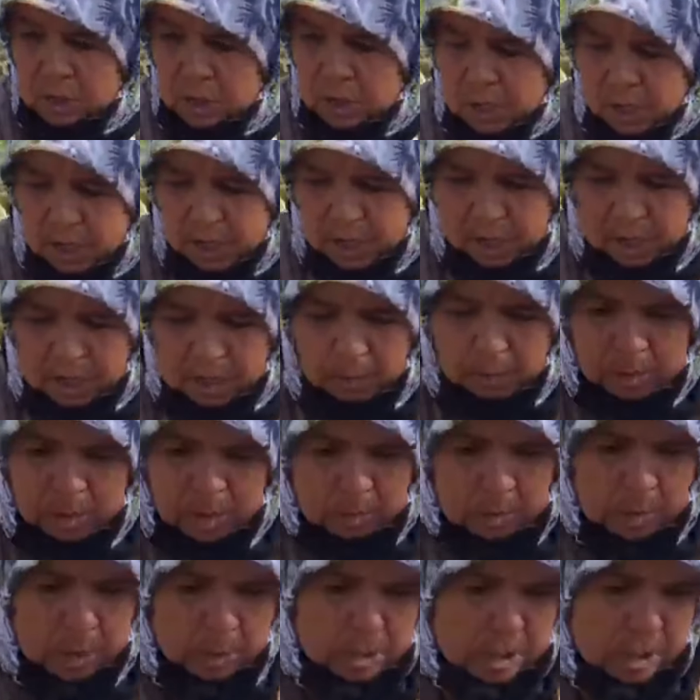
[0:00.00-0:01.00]

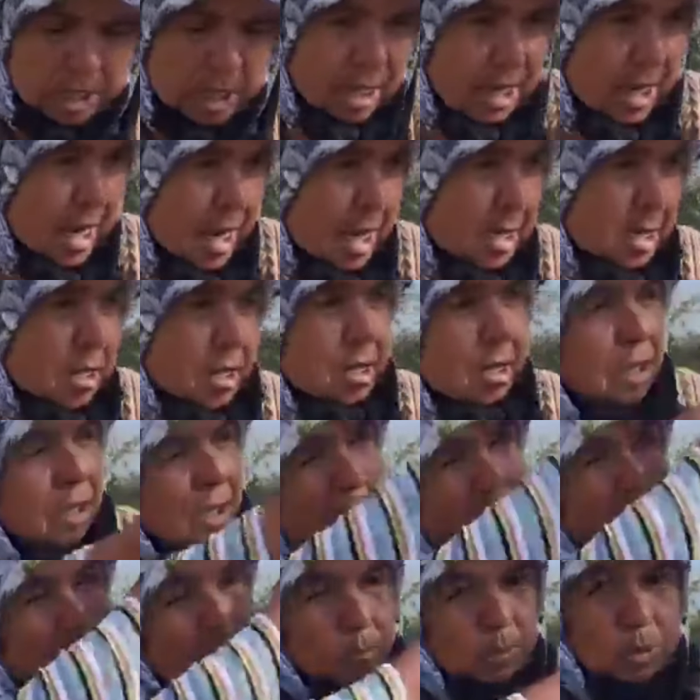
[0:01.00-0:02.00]
Ayakkabılan, babıştan kıyasın,
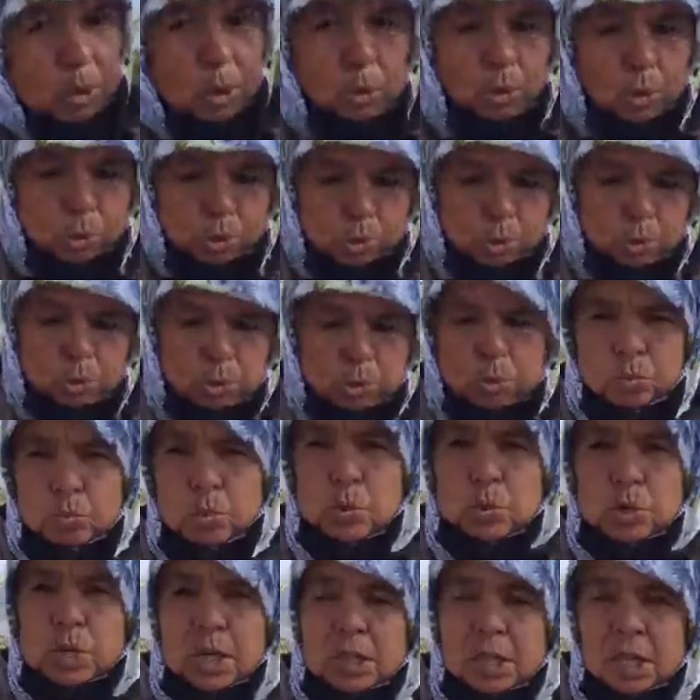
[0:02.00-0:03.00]
Bir de koşturursun,
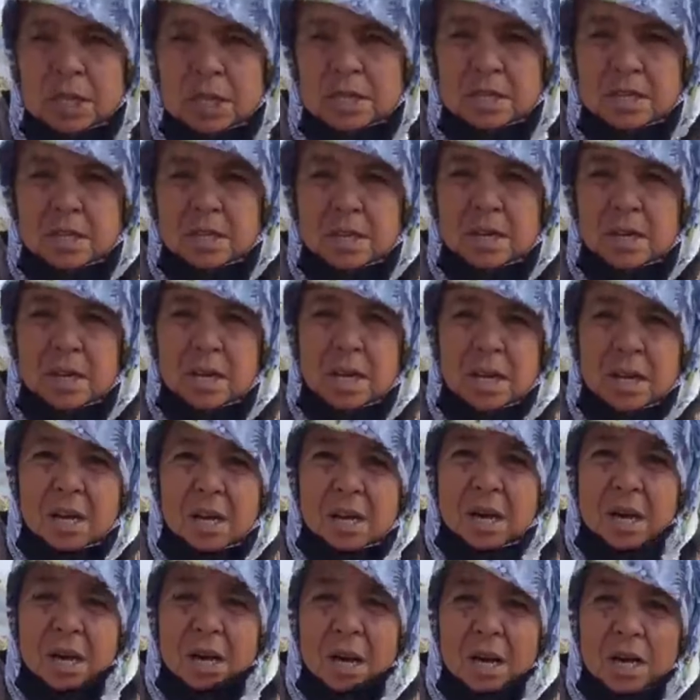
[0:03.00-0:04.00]
bunu satasın.
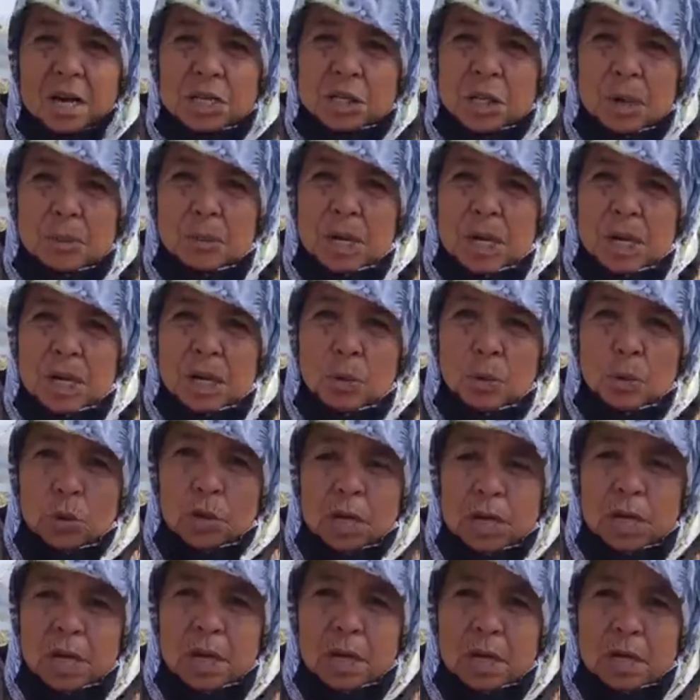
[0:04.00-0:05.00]
Ya. Akşam yine
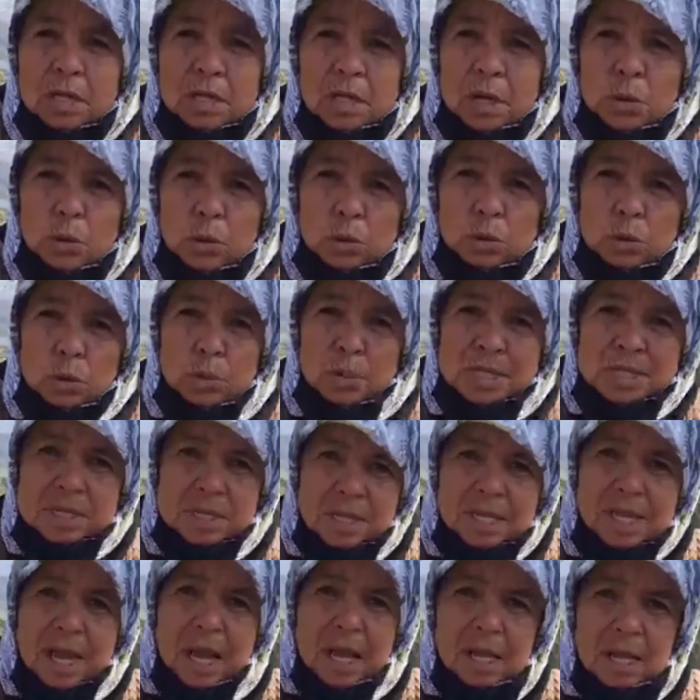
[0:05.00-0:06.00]
12 kadar
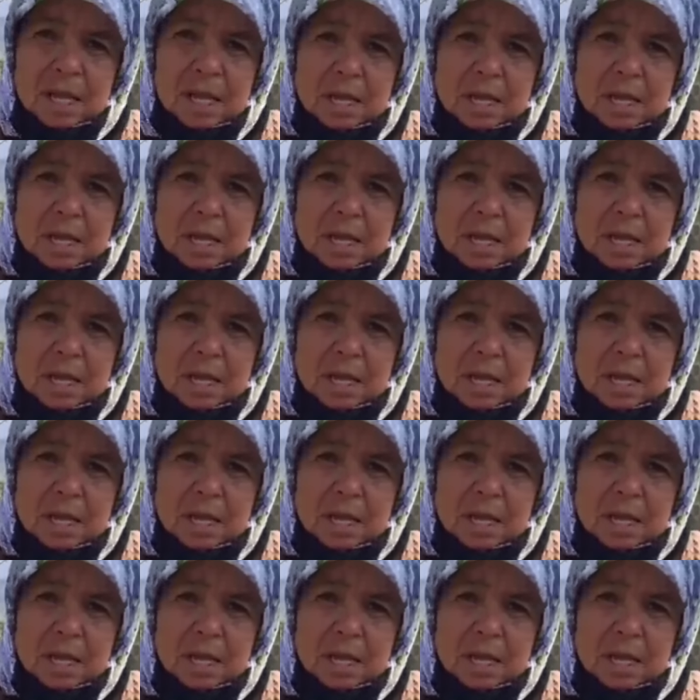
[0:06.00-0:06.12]
otumasın da.